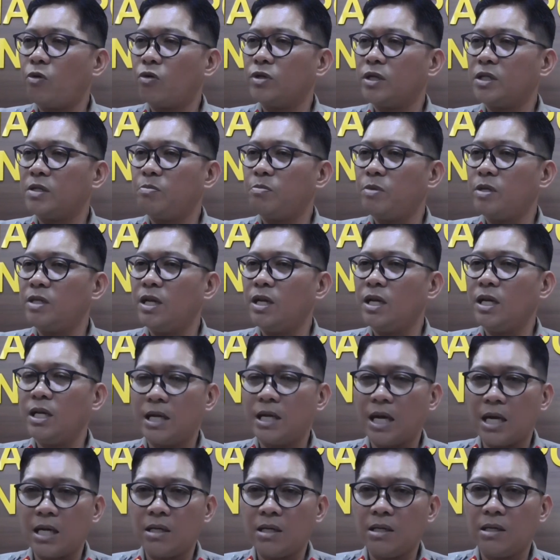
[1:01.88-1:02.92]
proses
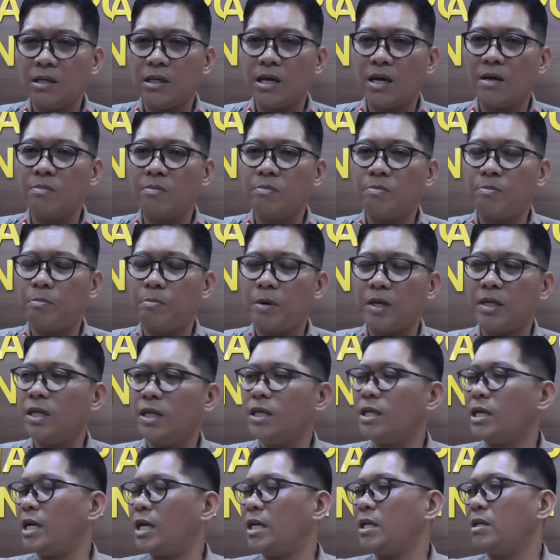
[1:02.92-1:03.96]
penyelidikan dan
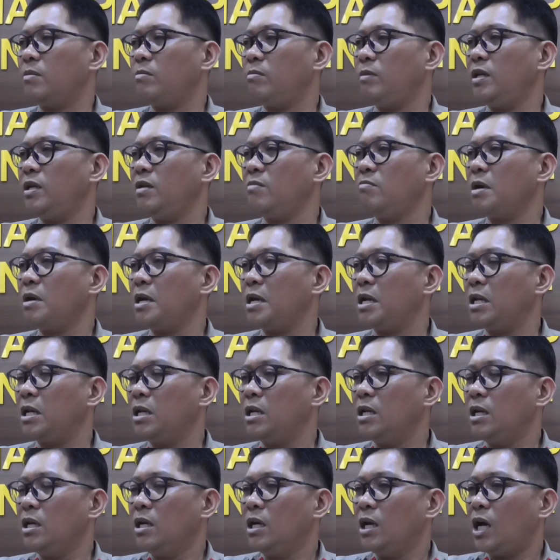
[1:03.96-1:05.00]
penyidikan minimal